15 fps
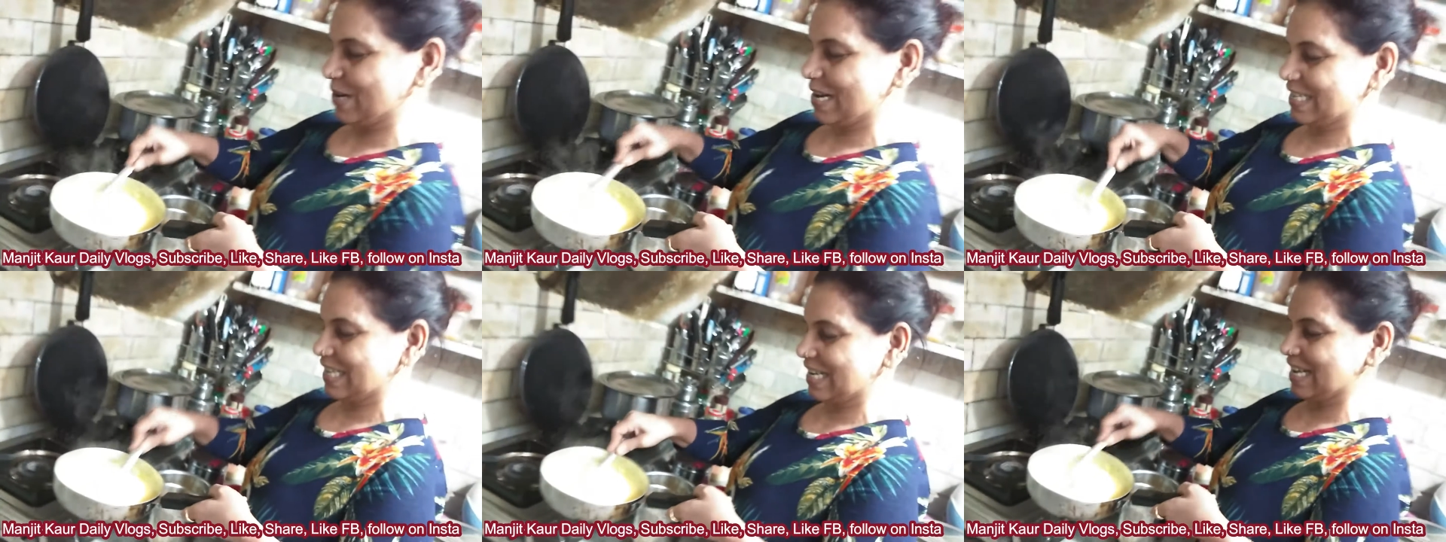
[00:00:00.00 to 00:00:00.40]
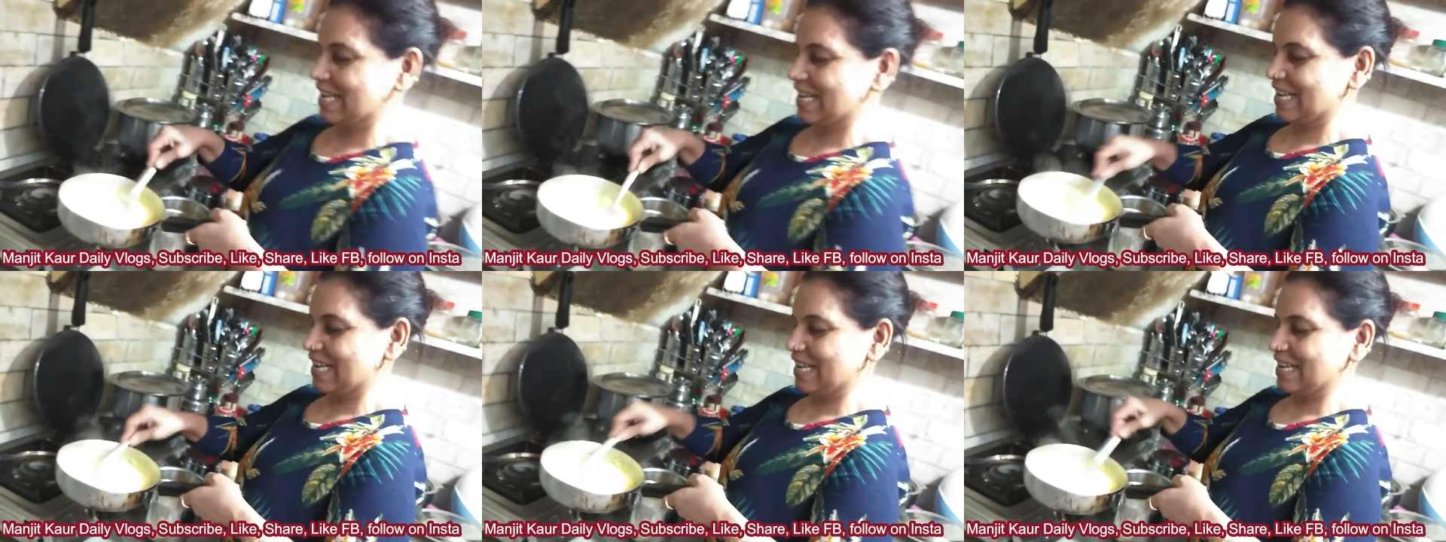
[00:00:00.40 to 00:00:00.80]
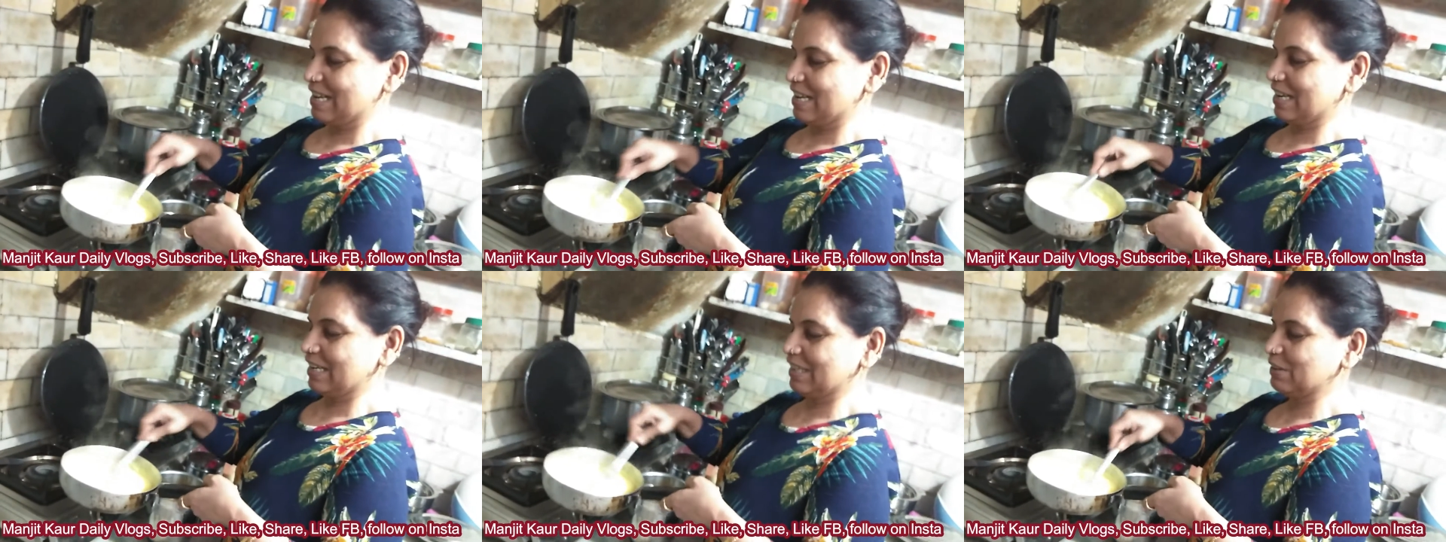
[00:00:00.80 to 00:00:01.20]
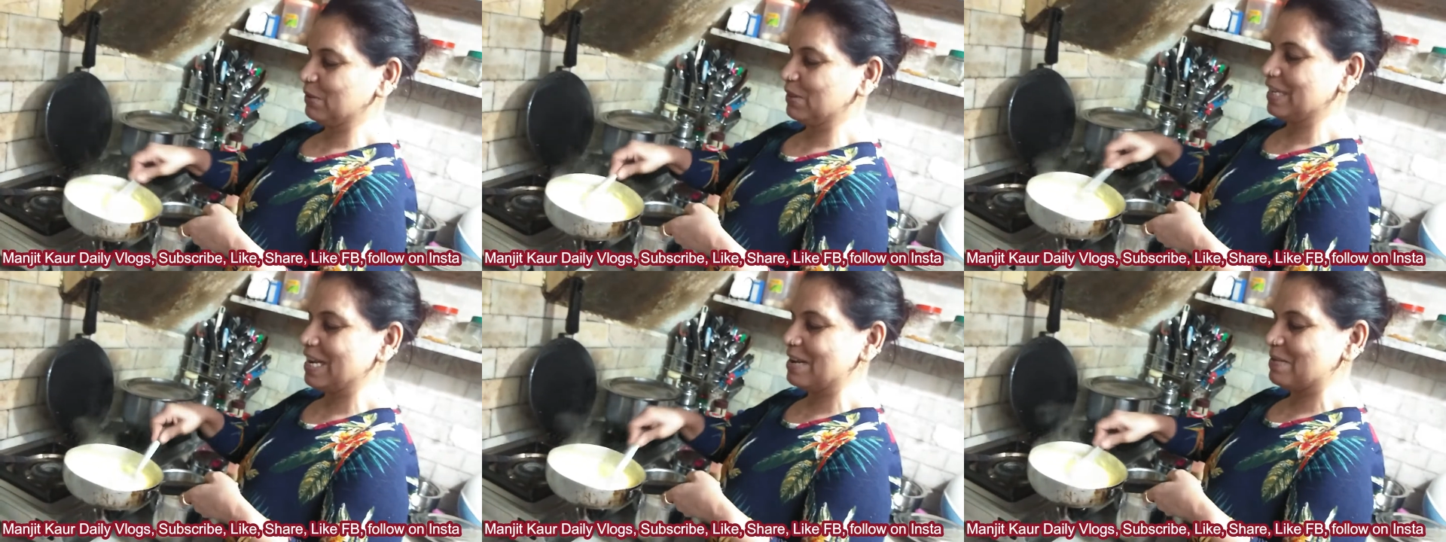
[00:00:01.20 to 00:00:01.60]
थोड़ा सा
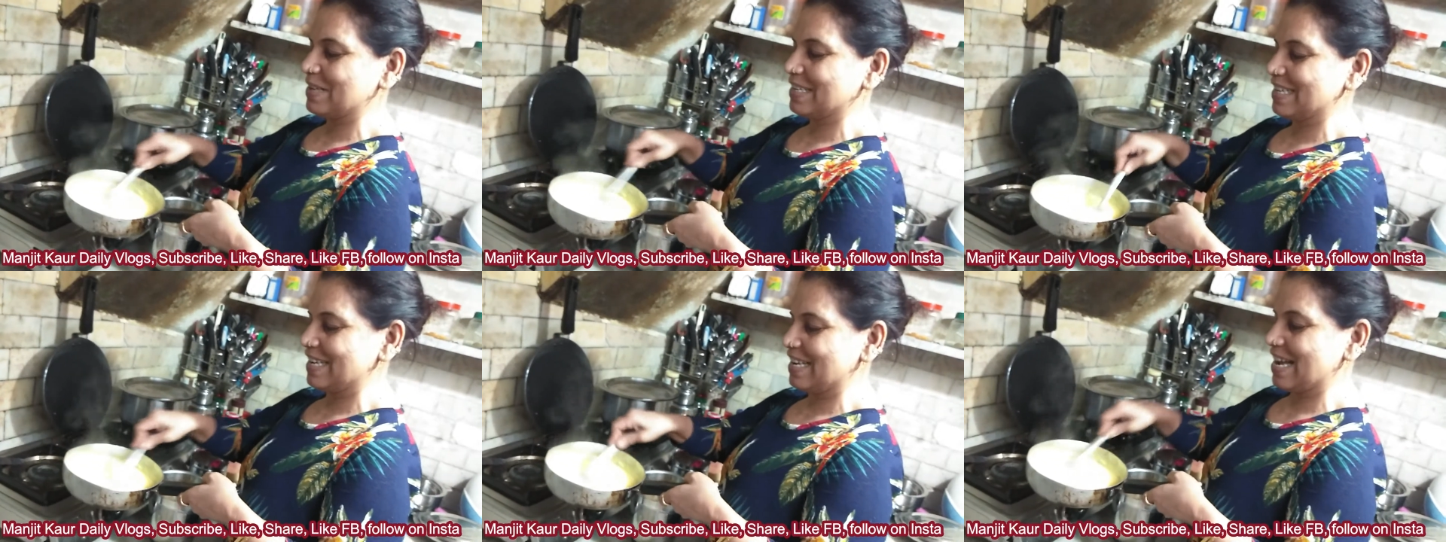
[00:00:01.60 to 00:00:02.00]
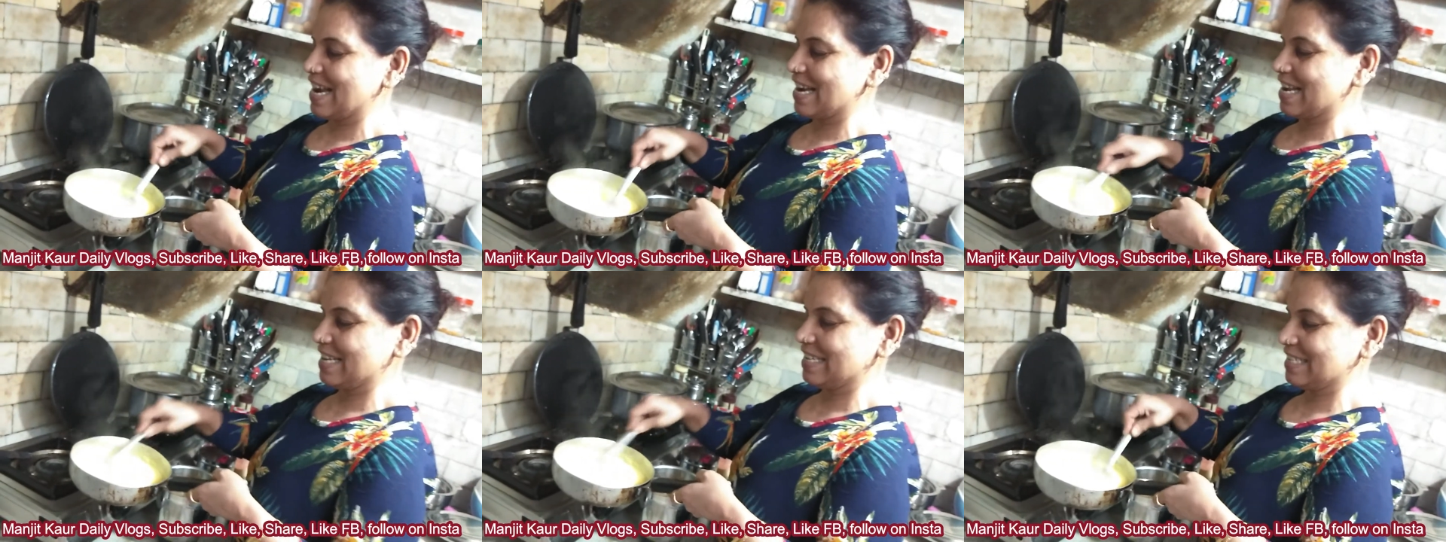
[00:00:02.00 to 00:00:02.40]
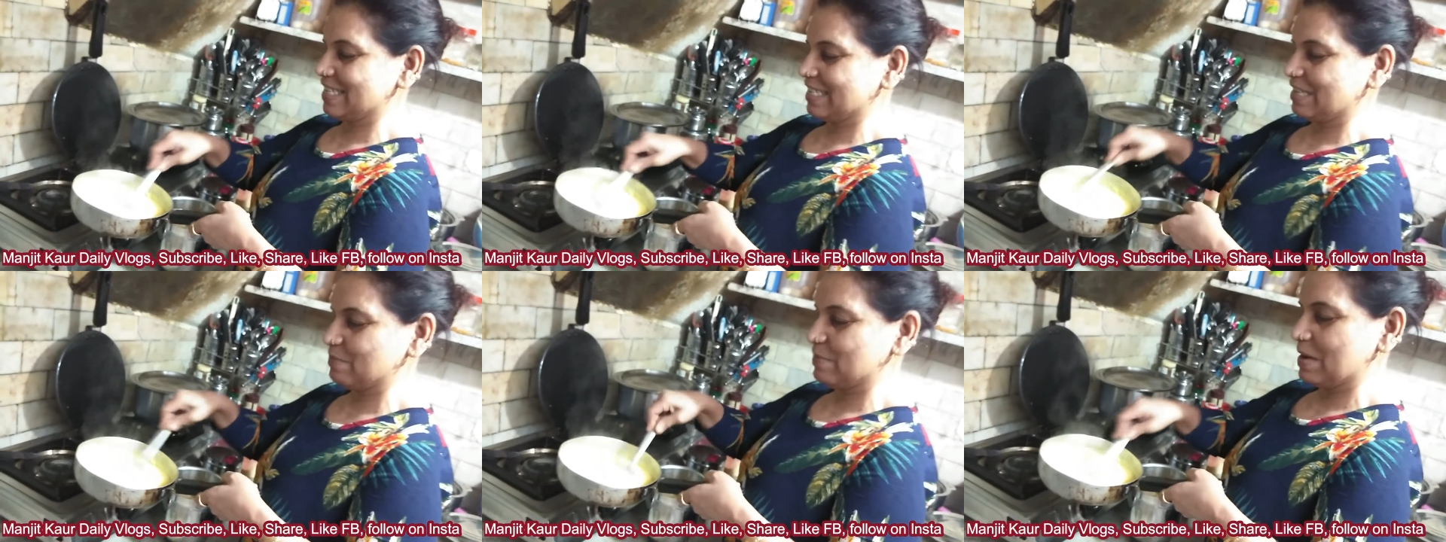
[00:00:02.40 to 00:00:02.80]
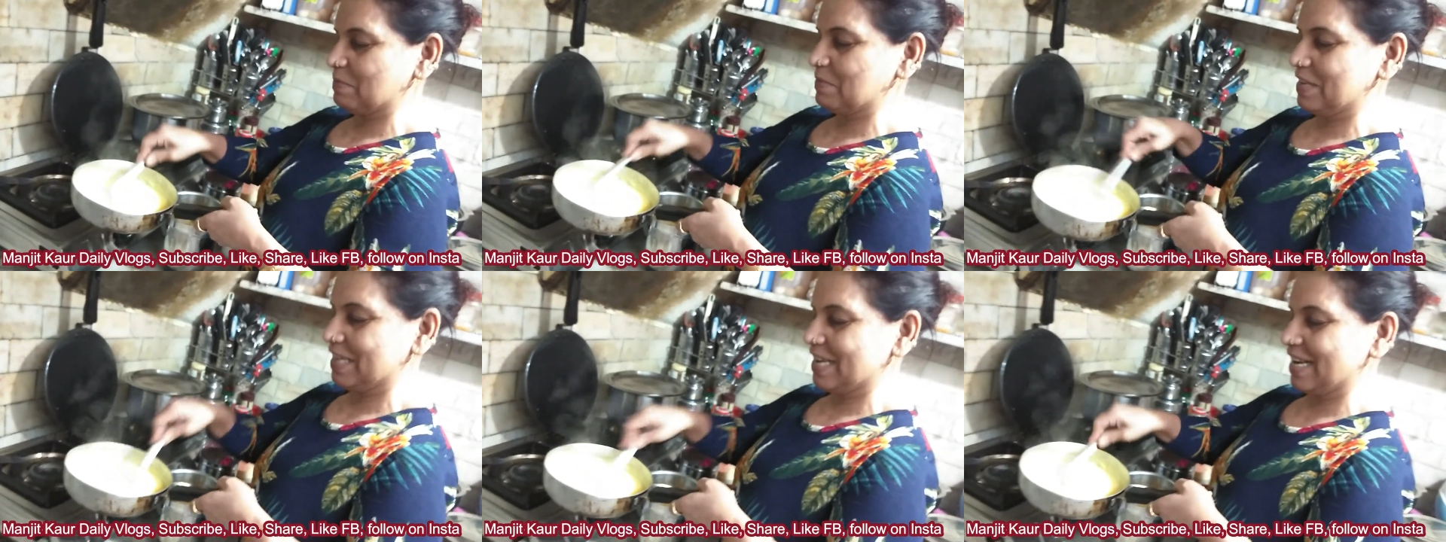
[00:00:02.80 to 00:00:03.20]
गुठली में से निकाल के अच्छे से
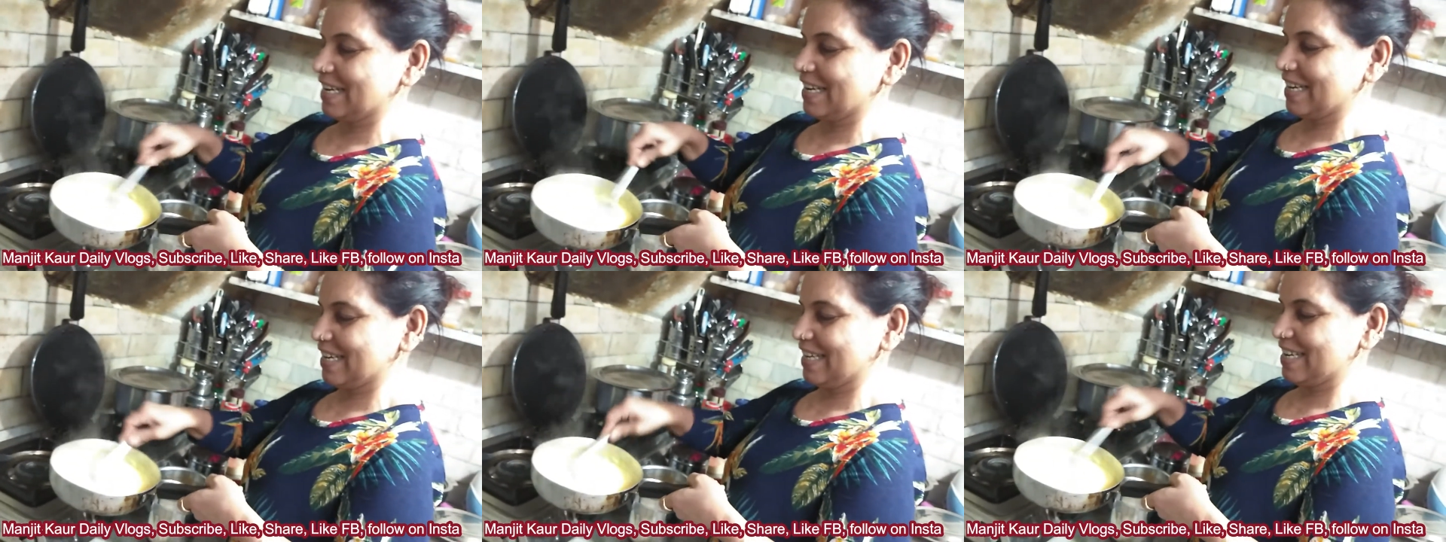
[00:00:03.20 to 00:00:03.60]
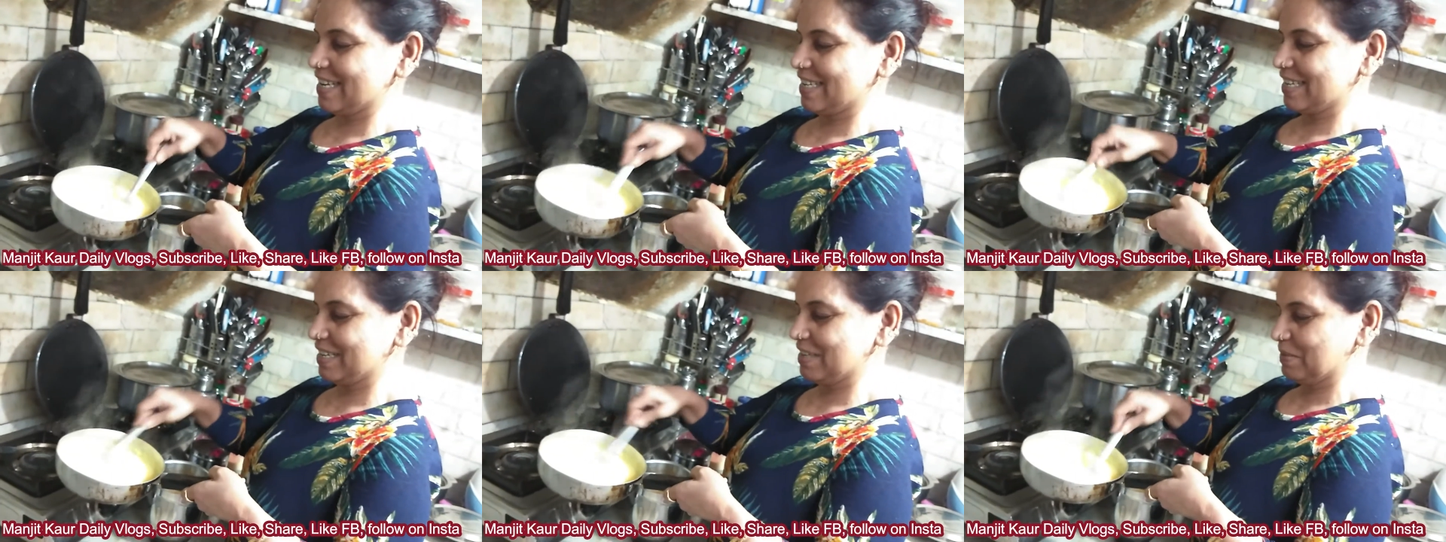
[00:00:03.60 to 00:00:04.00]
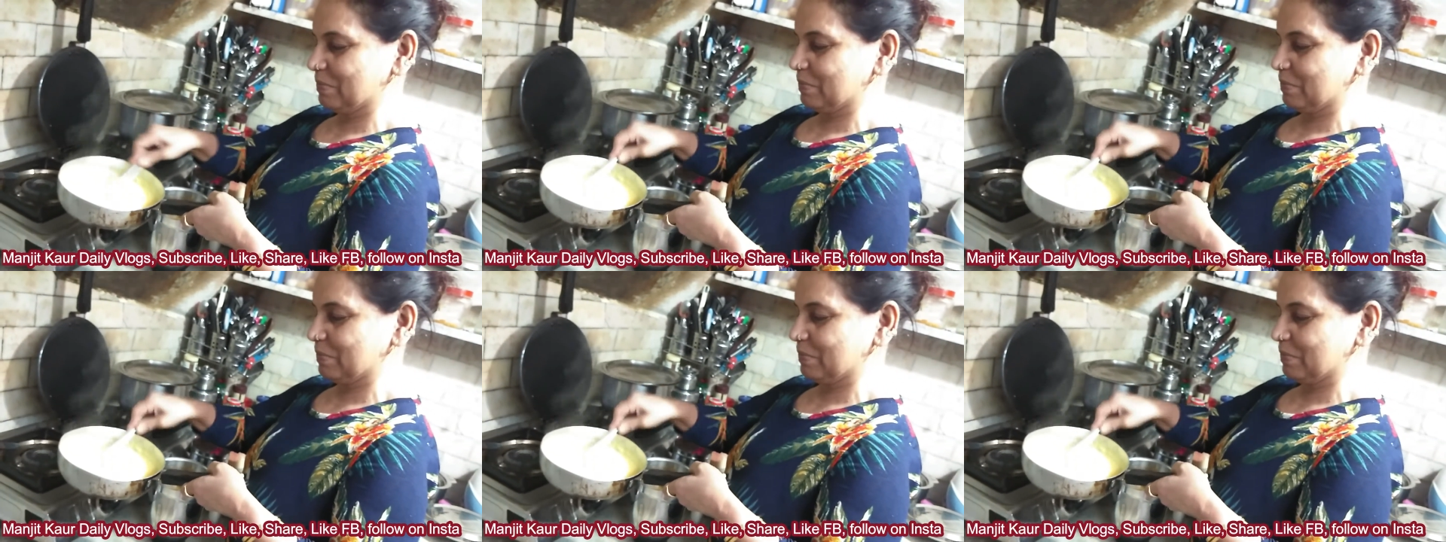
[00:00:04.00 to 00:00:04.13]
पल्प निकाल के रख लिया था